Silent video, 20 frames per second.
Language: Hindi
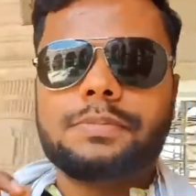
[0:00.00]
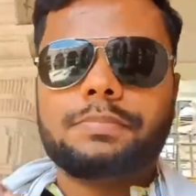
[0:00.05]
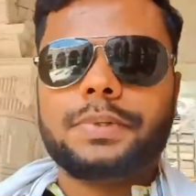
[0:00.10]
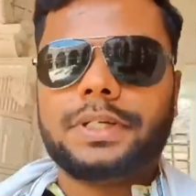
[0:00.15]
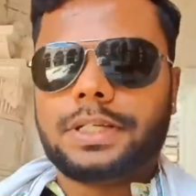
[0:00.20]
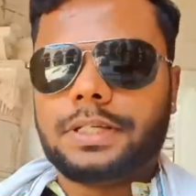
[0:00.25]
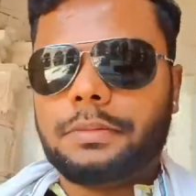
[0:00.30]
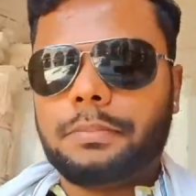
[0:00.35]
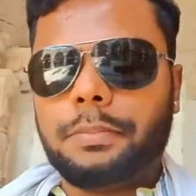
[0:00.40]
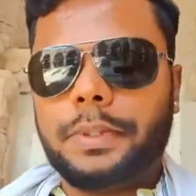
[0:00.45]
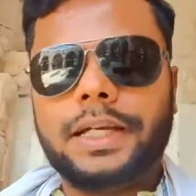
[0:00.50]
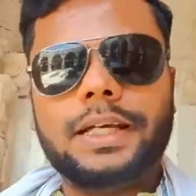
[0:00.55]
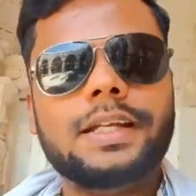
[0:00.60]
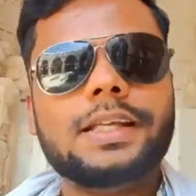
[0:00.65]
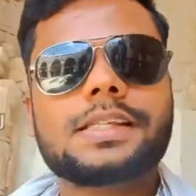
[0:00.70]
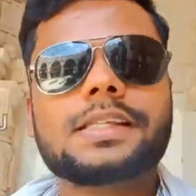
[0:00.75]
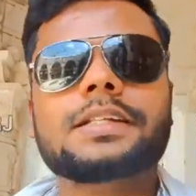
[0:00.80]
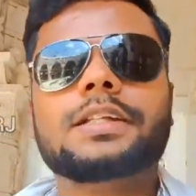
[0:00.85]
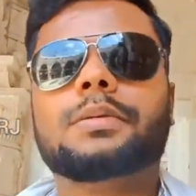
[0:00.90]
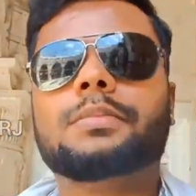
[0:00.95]
इस पर
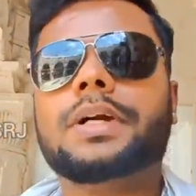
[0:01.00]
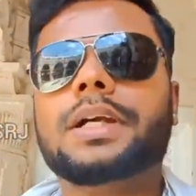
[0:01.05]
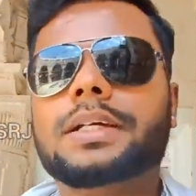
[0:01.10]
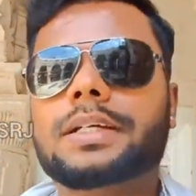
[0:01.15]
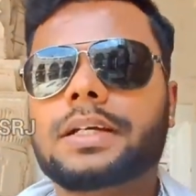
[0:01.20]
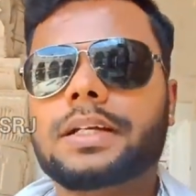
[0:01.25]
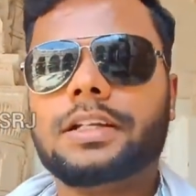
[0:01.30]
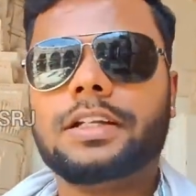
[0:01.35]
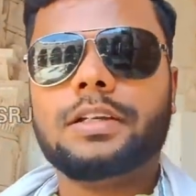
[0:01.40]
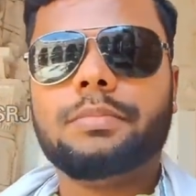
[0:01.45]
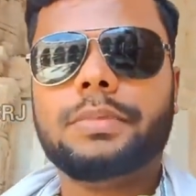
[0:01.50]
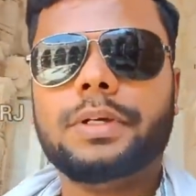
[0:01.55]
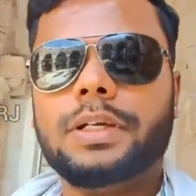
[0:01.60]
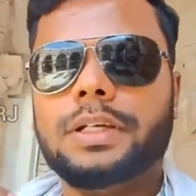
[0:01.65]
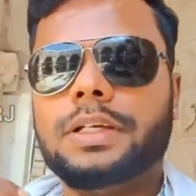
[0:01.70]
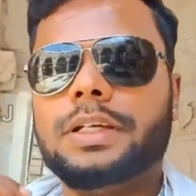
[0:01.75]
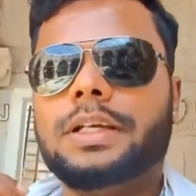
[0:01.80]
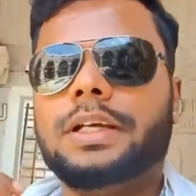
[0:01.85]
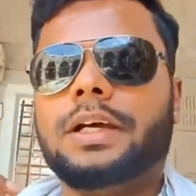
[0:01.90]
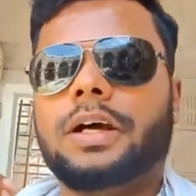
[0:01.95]
पहले से निर्माण करने
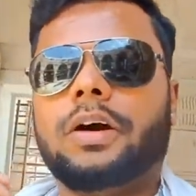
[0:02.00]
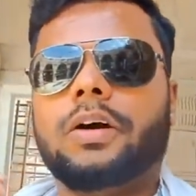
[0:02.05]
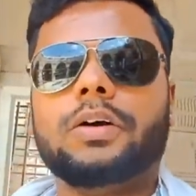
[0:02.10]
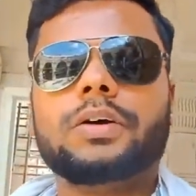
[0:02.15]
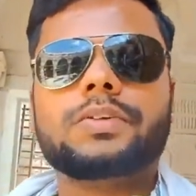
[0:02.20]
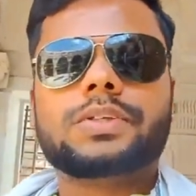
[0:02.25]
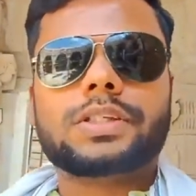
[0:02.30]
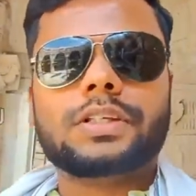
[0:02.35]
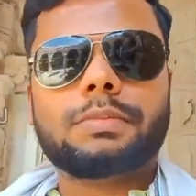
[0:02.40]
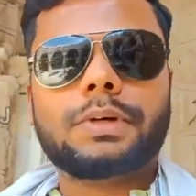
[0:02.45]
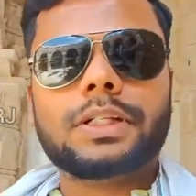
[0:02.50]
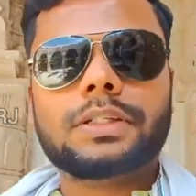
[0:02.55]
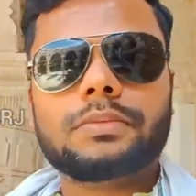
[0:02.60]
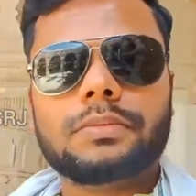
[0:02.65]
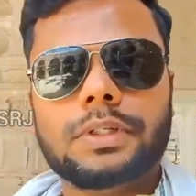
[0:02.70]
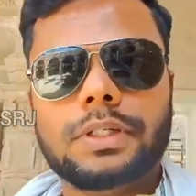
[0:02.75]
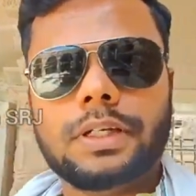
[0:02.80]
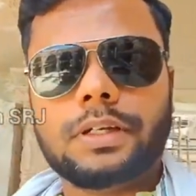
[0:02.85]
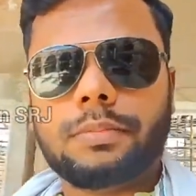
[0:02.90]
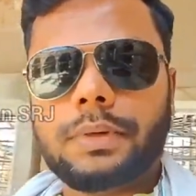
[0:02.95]
में और उसके बाद
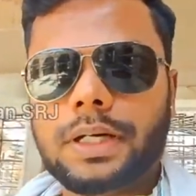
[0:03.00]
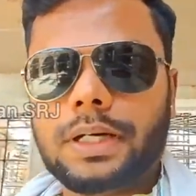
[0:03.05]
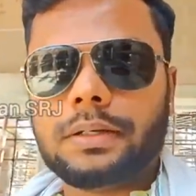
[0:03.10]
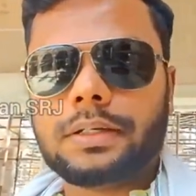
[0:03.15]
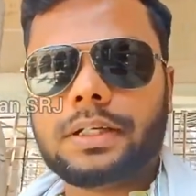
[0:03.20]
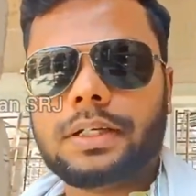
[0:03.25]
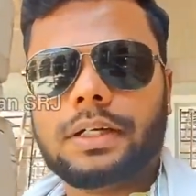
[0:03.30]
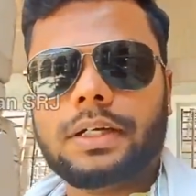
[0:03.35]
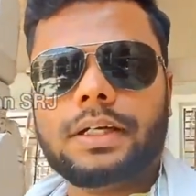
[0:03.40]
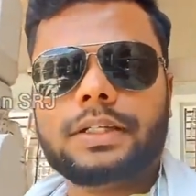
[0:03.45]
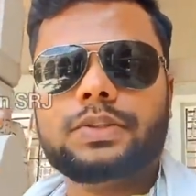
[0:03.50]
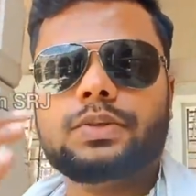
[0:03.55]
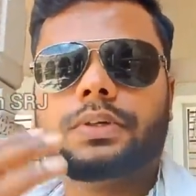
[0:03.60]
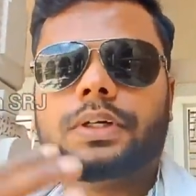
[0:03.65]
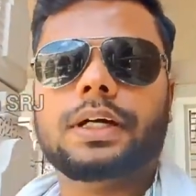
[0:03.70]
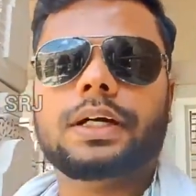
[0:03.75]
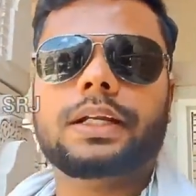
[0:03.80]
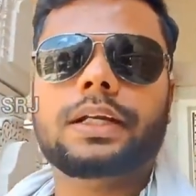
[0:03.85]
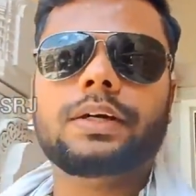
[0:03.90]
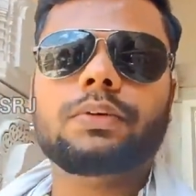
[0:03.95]
निर्माण का जो
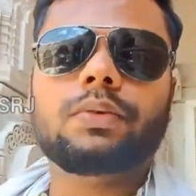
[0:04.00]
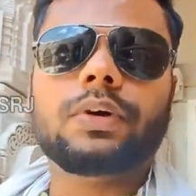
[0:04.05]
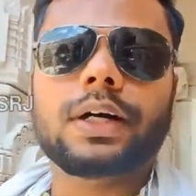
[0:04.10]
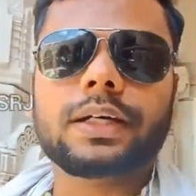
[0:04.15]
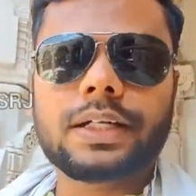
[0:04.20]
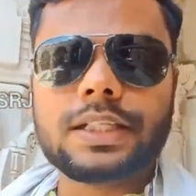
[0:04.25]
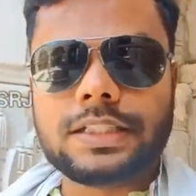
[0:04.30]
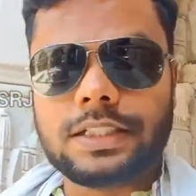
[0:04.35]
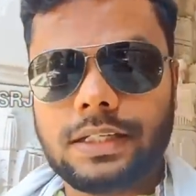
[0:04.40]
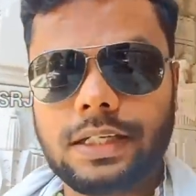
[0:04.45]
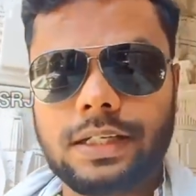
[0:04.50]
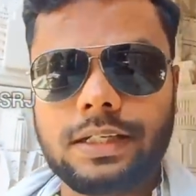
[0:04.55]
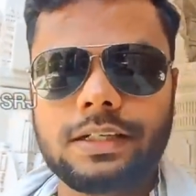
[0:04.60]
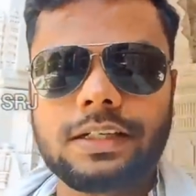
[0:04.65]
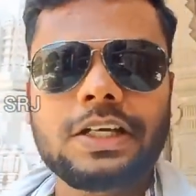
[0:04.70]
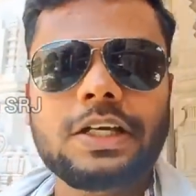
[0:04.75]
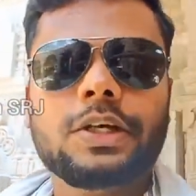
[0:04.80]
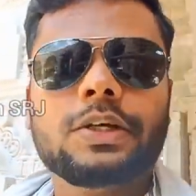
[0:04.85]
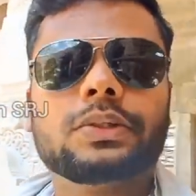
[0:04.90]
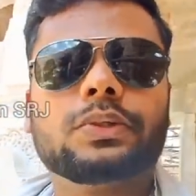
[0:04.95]
कार्य है वो आगे चला
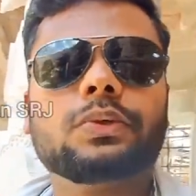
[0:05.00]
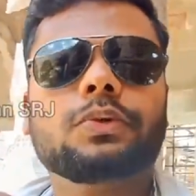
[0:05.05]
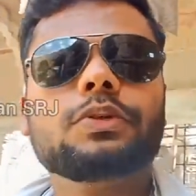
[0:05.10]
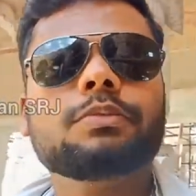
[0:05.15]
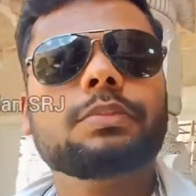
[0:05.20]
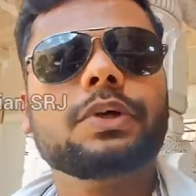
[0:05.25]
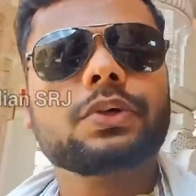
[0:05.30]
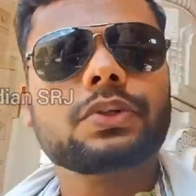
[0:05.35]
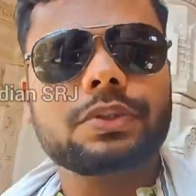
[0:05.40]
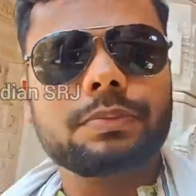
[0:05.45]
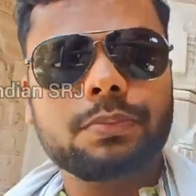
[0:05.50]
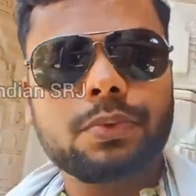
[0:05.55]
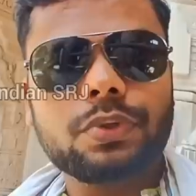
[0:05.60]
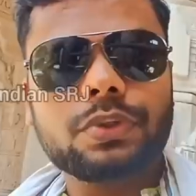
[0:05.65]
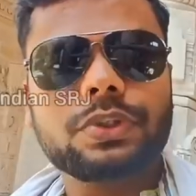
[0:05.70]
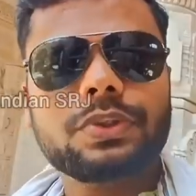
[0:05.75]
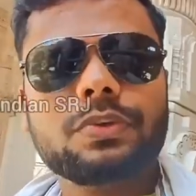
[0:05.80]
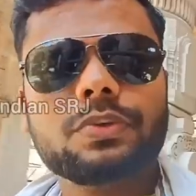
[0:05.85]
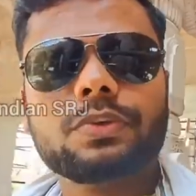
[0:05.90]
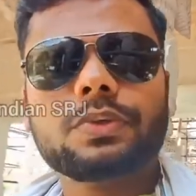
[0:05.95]
तो उन
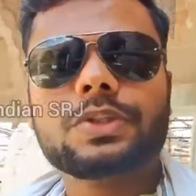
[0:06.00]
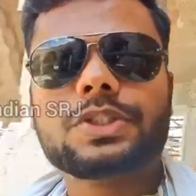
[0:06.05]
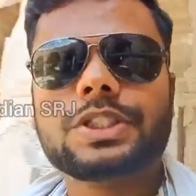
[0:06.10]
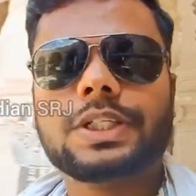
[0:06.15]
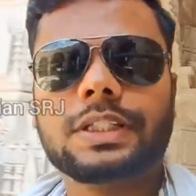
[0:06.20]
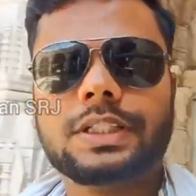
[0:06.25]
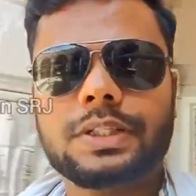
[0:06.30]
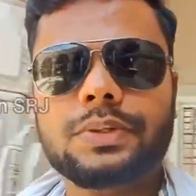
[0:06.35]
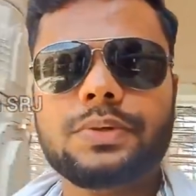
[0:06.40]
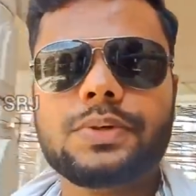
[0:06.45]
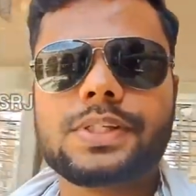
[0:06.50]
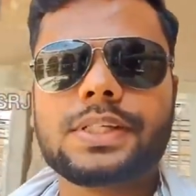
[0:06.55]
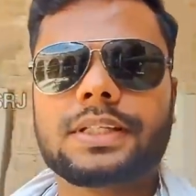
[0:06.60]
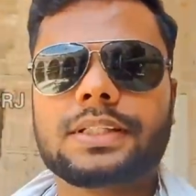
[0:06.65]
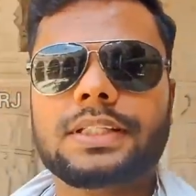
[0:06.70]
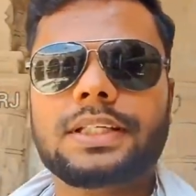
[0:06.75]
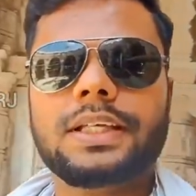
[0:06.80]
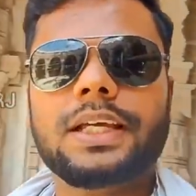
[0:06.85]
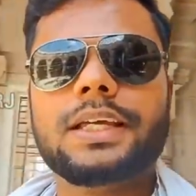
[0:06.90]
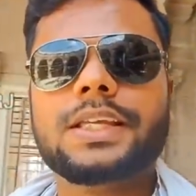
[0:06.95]
मूर्तियों को क्षति हो
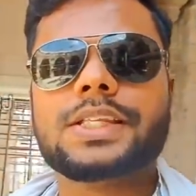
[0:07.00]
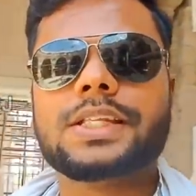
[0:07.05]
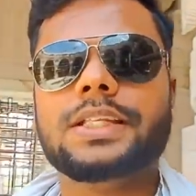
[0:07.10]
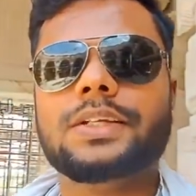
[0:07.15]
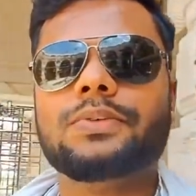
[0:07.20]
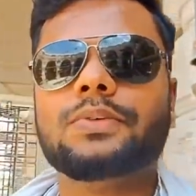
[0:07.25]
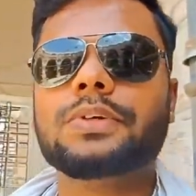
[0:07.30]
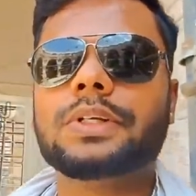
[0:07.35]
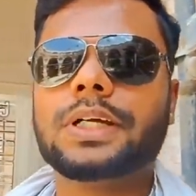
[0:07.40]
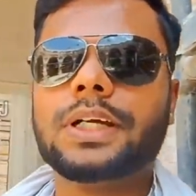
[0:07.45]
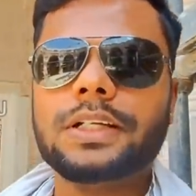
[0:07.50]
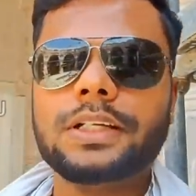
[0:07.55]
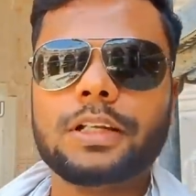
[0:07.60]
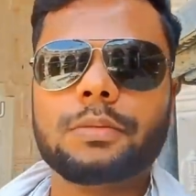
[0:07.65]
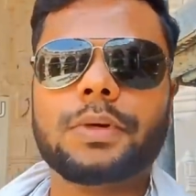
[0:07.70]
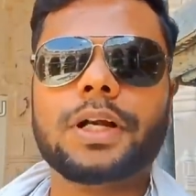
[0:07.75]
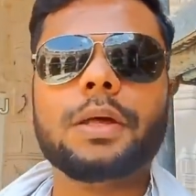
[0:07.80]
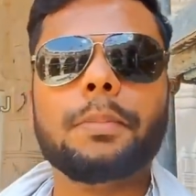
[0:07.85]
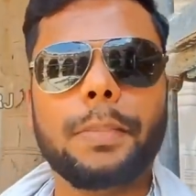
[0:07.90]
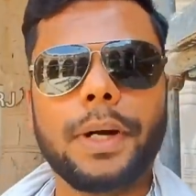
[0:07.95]
सकती है इसलिए उनका
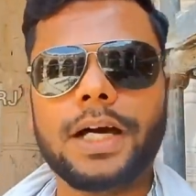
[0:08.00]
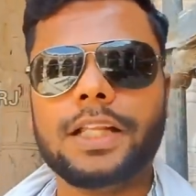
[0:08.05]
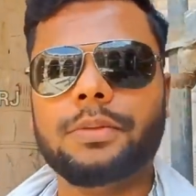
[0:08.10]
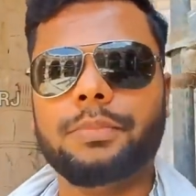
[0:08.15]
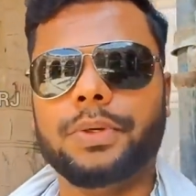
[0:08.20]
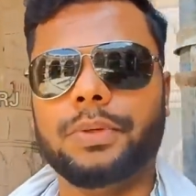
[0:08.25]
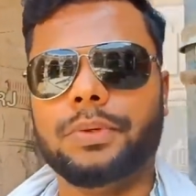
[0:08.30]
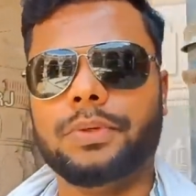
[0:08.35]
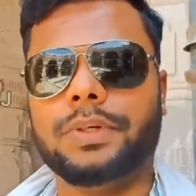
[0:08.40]
निर्माण बाद में